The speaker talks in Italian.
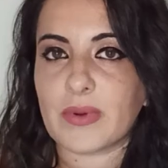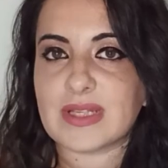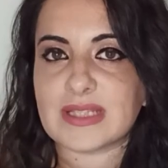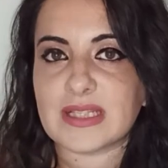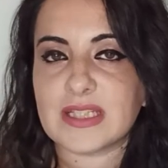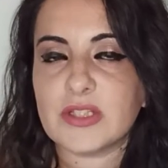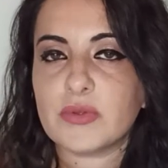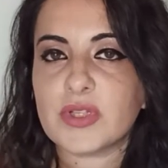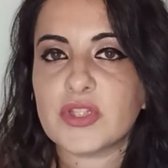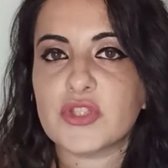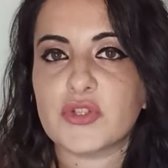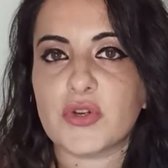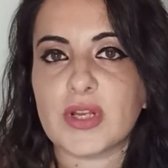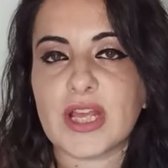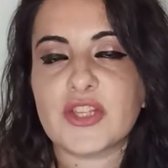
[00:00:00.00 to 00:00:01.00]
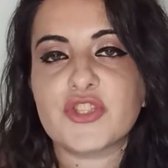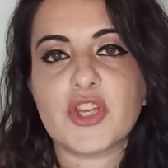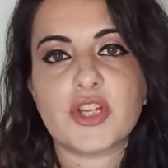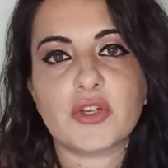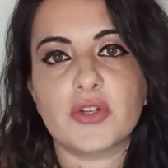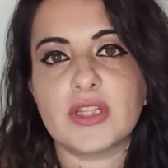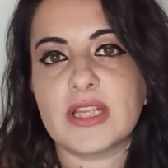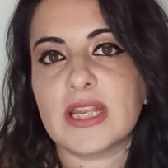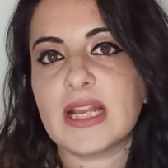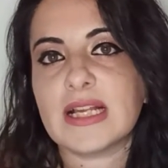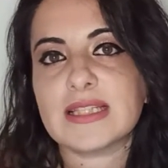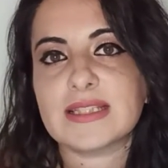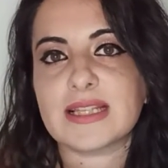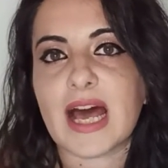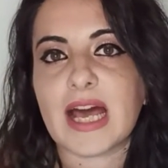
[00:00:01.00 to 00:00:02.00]
questa situazione, cerco di
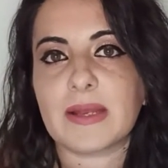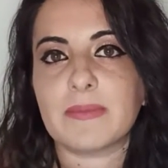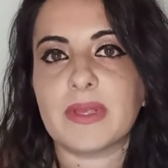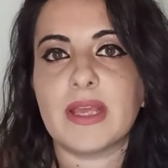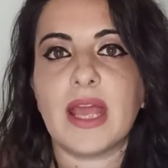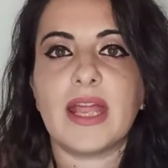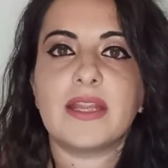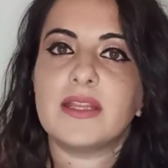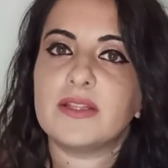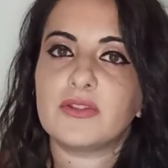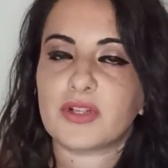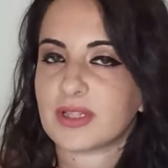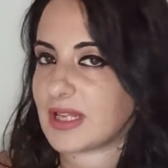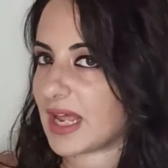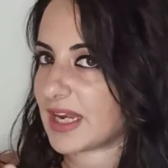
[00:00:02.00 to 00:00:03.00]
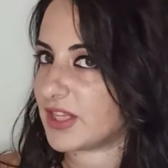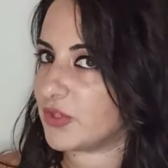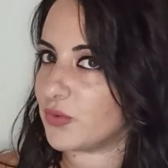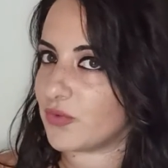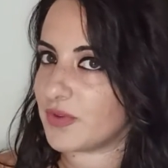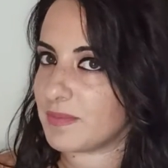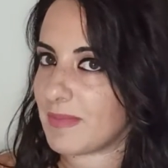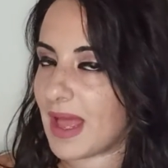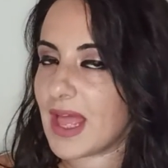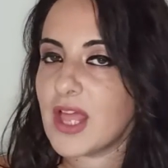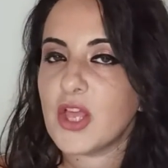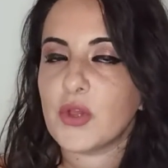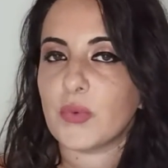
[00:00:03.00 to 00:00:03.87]
rilassarmi e di ritornare di nuovo in me.